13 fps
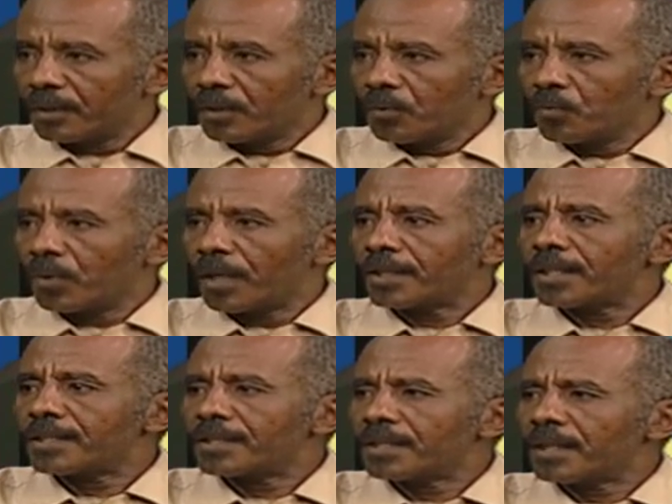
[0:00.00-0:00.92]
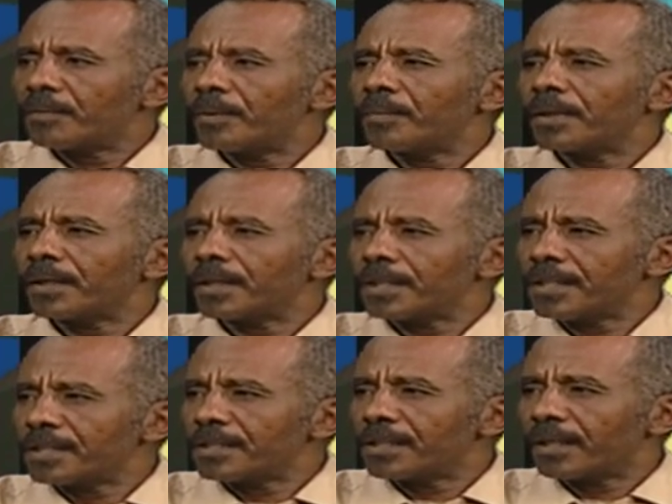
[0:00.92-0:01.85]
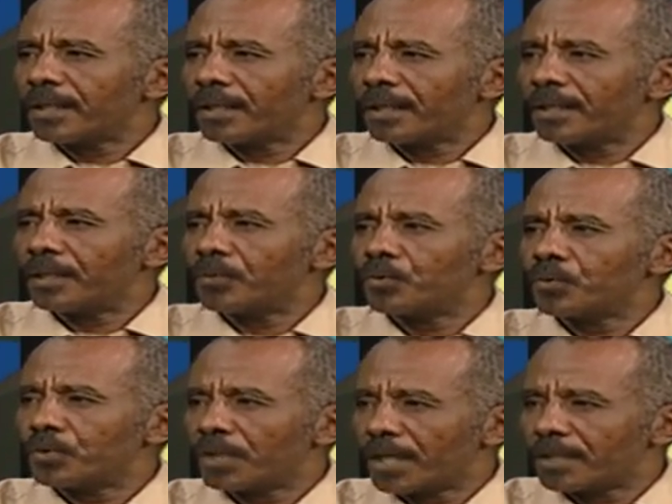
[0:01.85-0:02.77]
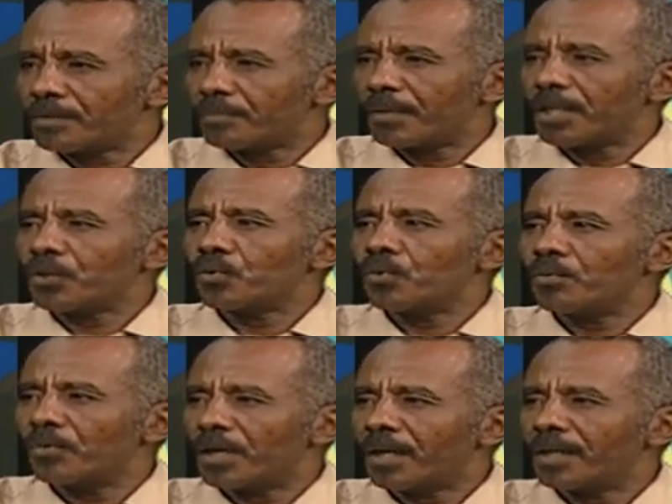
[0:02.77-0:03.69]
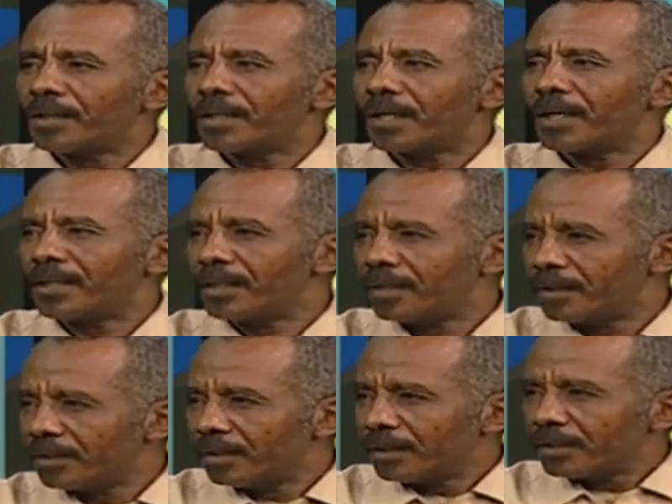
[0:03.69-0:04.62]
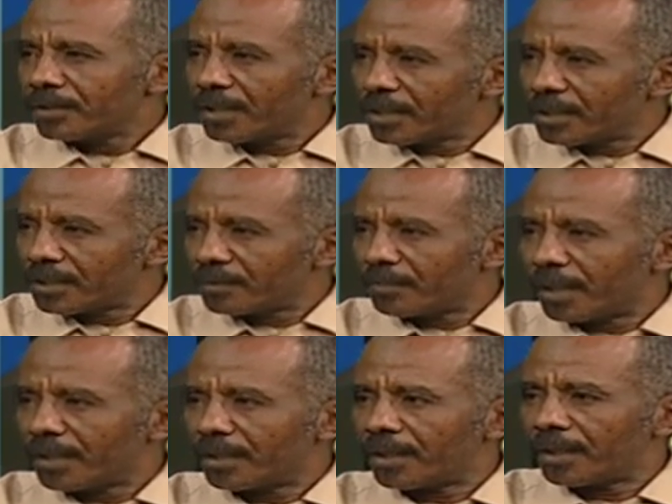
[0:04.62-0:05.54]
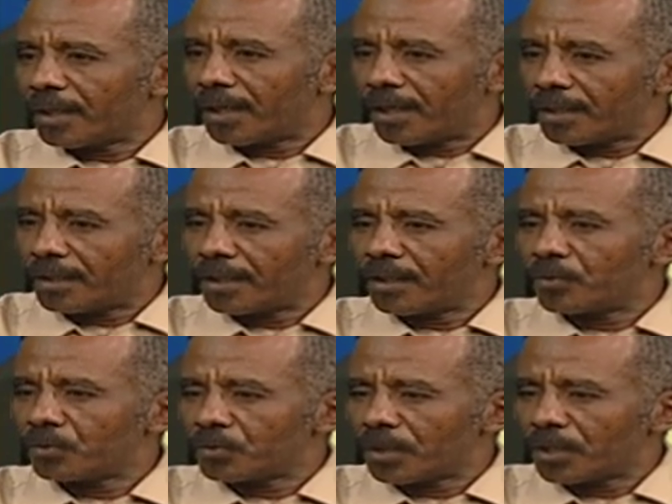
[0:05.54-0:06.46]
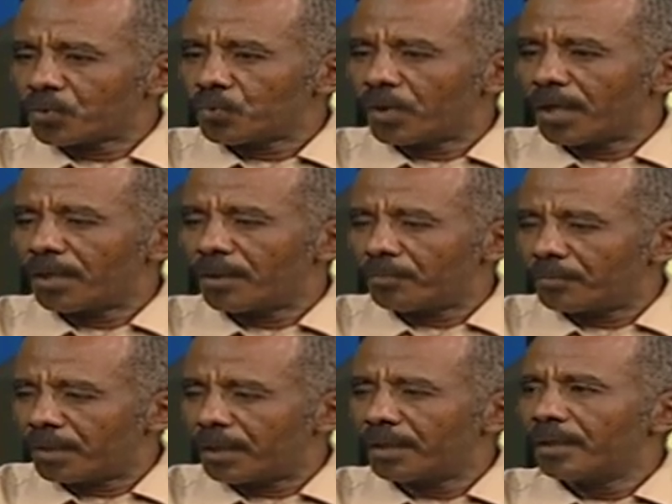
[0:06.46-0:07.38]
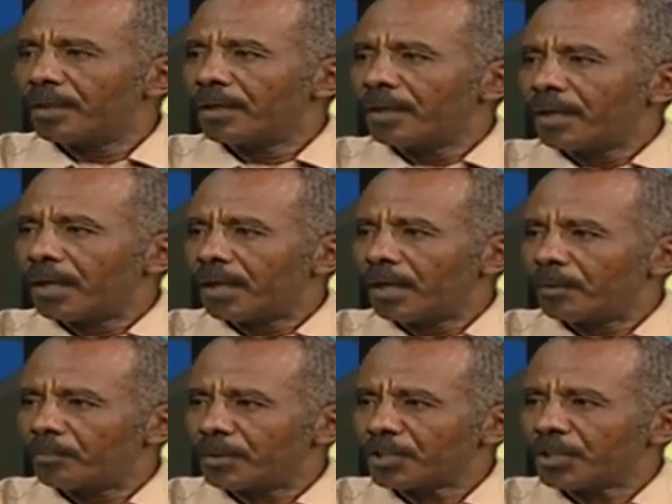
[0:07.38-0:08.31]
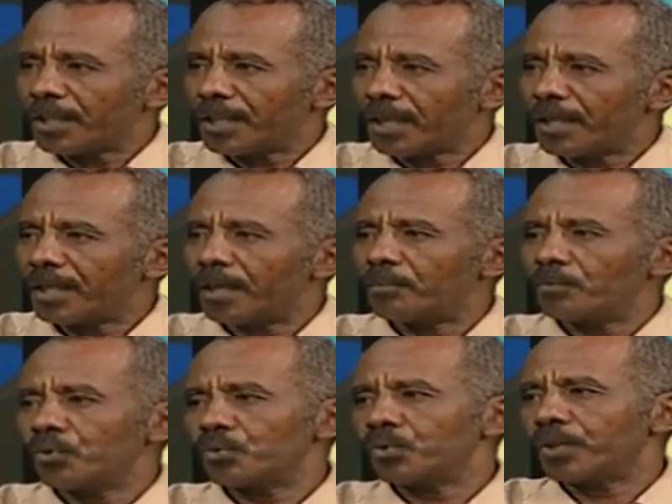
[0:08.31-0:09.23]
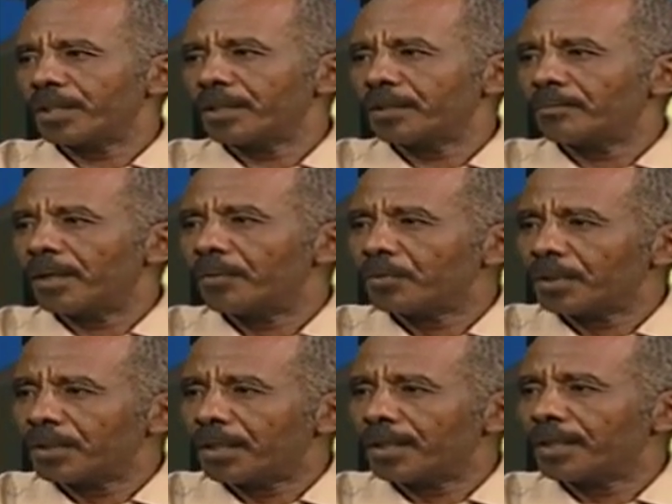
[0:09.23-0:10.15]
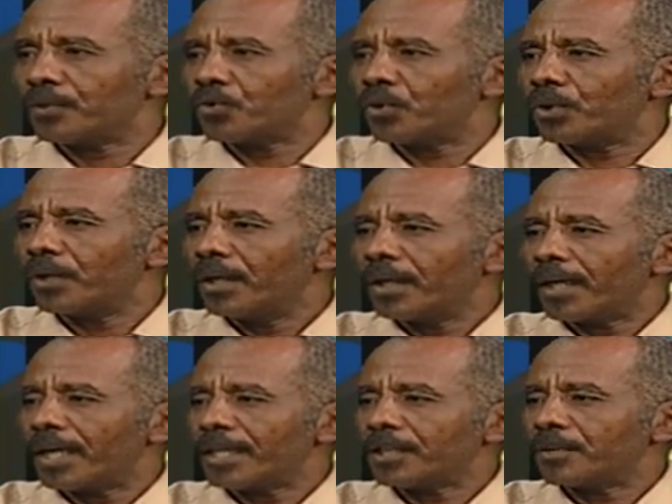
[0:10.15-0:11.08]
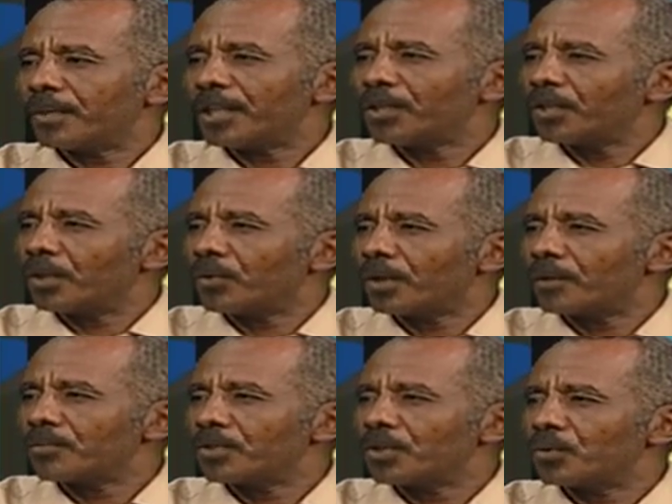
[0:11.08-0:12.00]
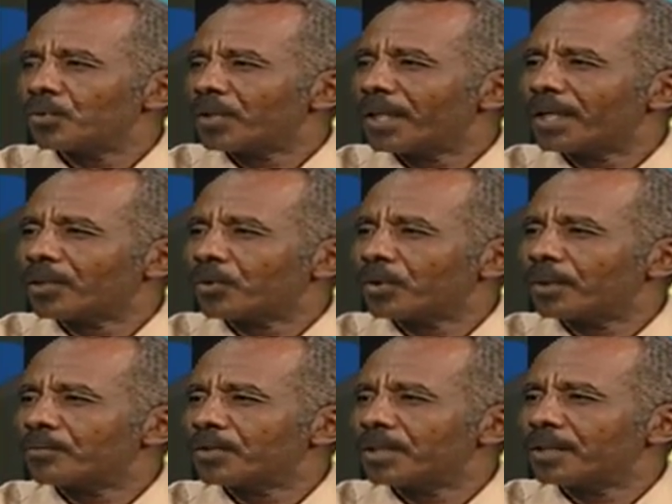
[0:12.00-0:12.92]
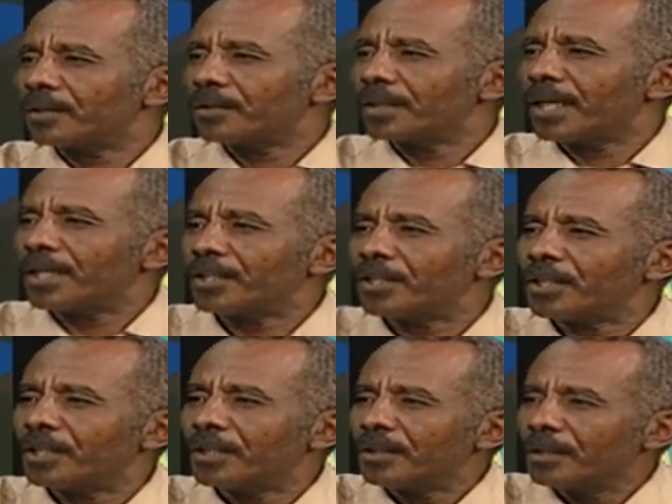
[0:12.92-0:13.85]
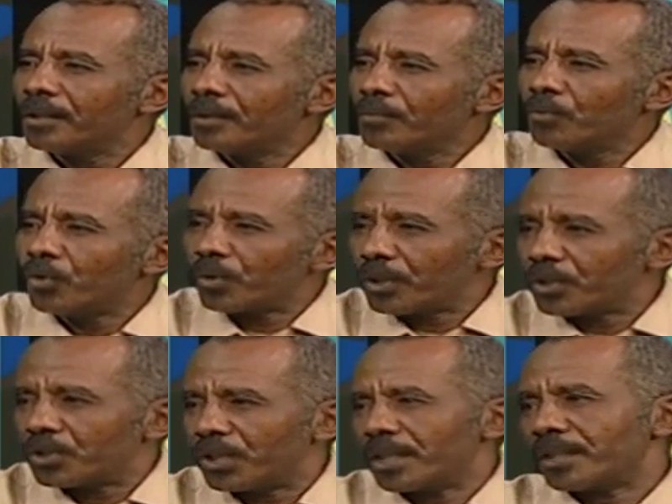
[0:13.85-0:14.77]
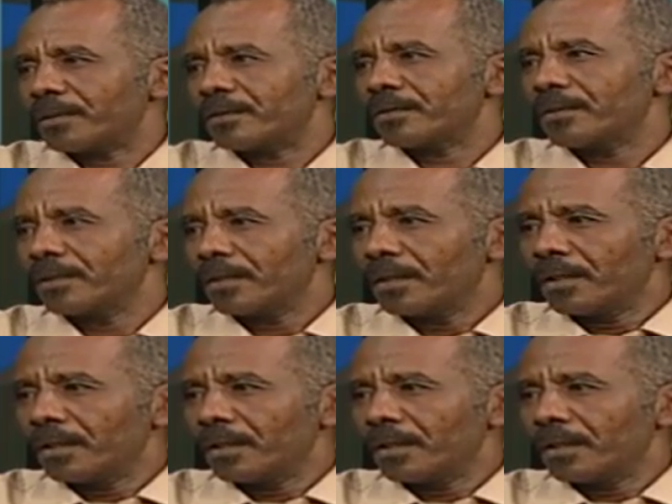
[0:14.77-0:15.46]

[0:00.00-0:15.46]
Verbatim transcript: وده السبب الرئيسي اللي خلى الاستاذ ما يكون مؤهل تاهيل جيد ما انا الان الاستاذ هو اهم اهم شريحه الان موجوده عندي ما ممكن انا زول خاشي ب 52 و53 دار يديني مخرج جيد طيب